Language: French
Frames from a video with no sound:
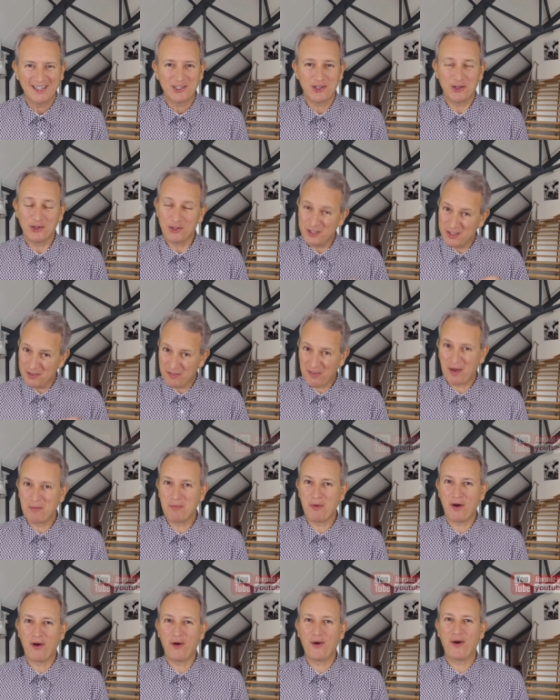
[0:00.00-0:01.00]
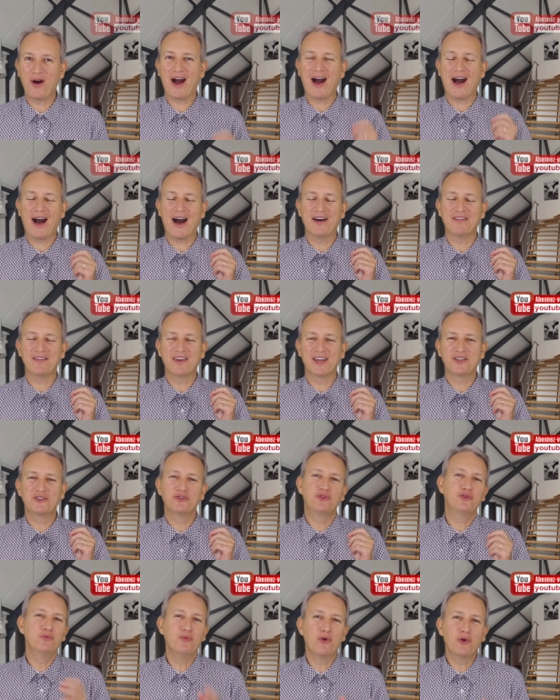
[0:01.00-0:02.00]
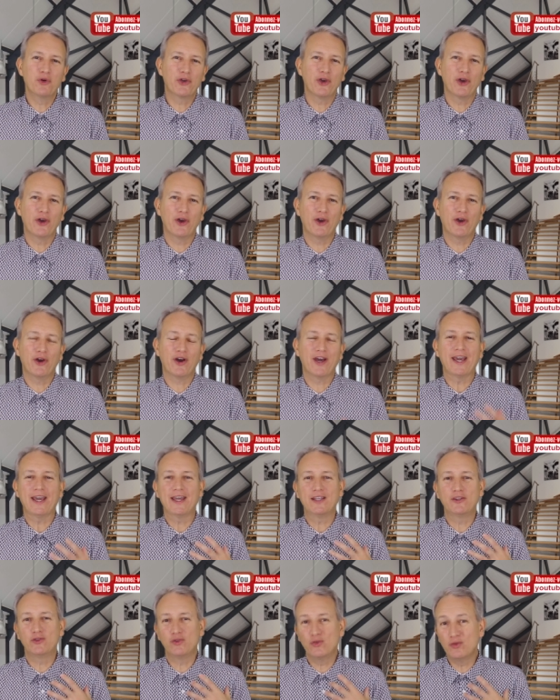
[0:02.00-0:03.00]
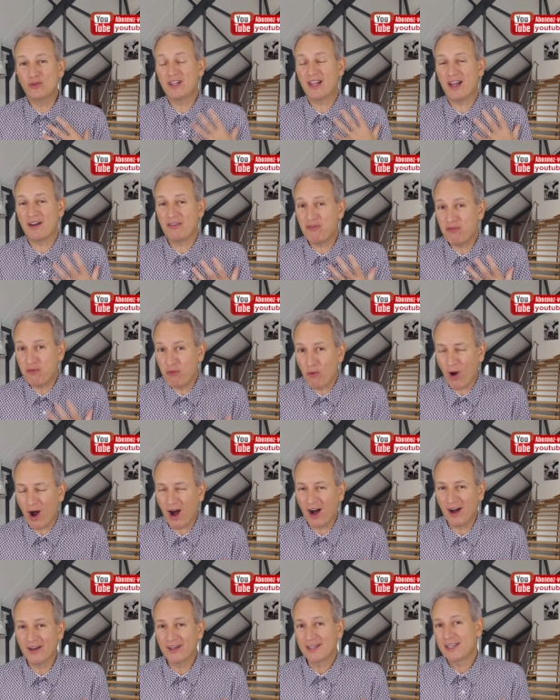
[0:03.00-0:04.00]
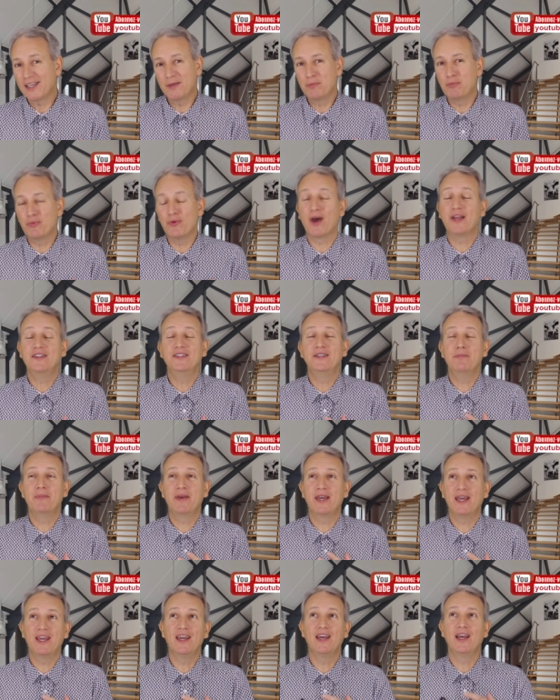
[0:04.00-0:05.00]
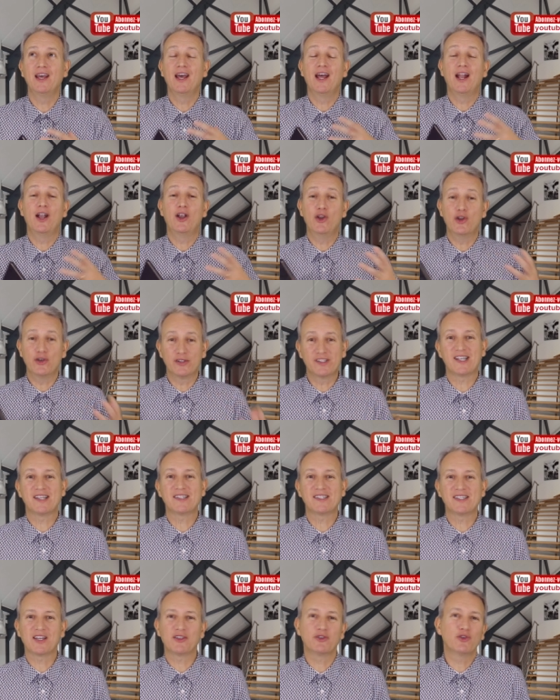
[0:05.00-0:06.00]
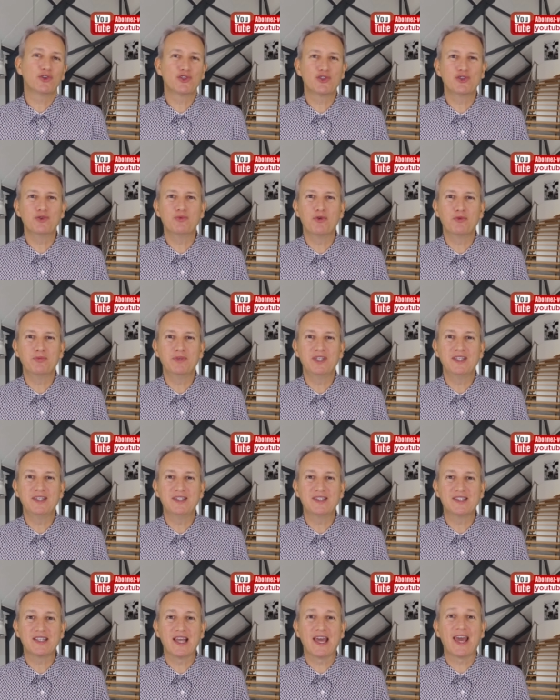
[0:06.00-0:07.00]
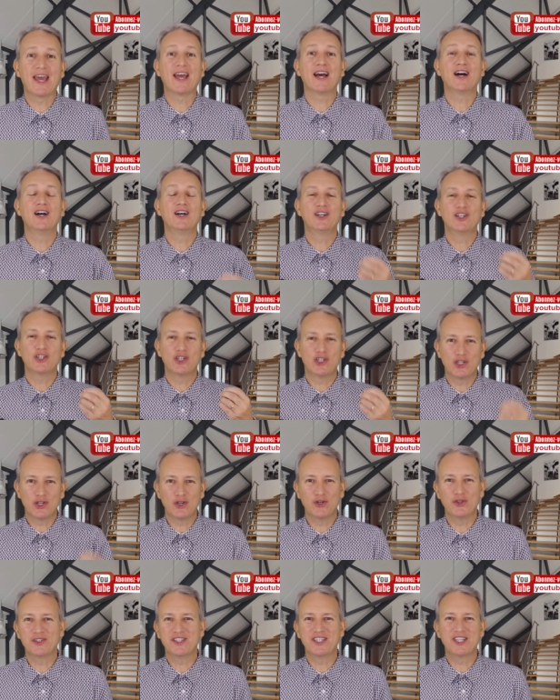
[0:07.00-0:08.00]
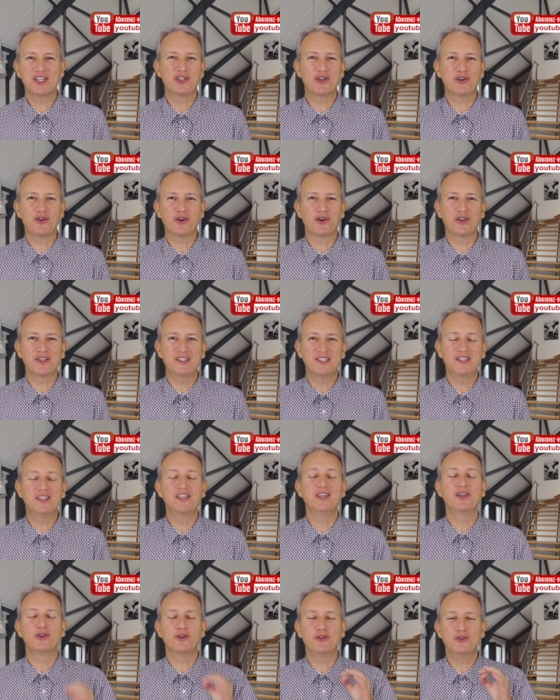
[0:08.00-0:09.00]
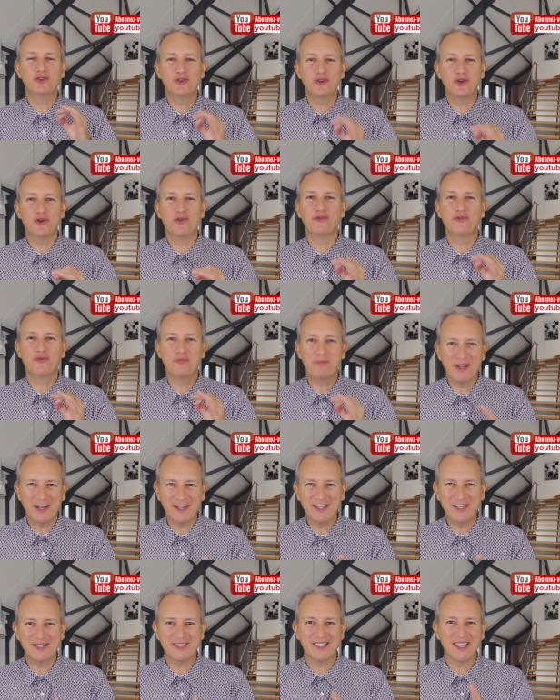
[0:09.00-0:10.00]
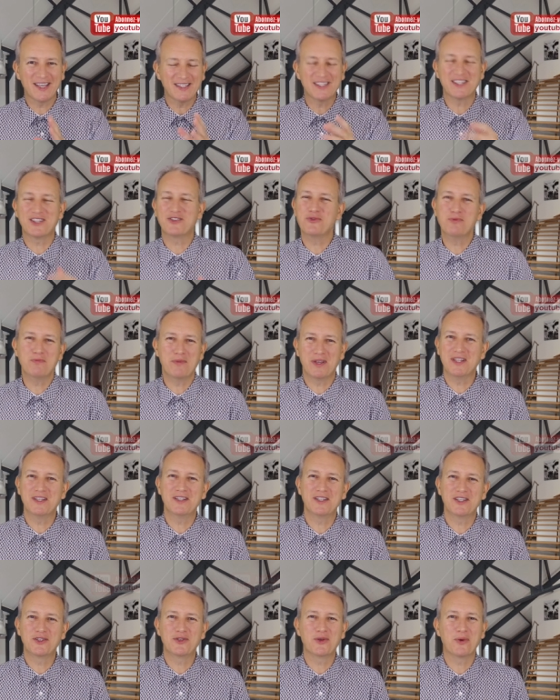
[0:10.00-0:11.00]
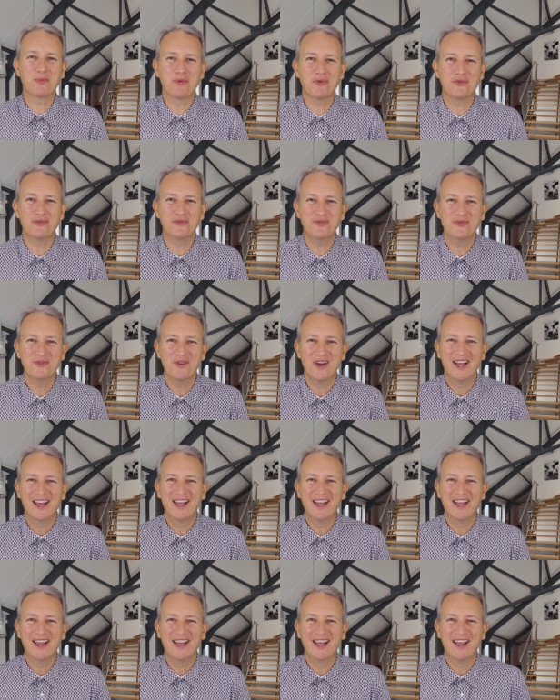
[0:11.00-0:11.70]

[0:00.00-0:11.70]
Je le dis vraiment avec tout mon cœur et toute la foi qui peut animer le sacerdoce de mon ministère. Je le dis et je le redis, que Dieu vous bénisse et c'est une bénédiction pour vous.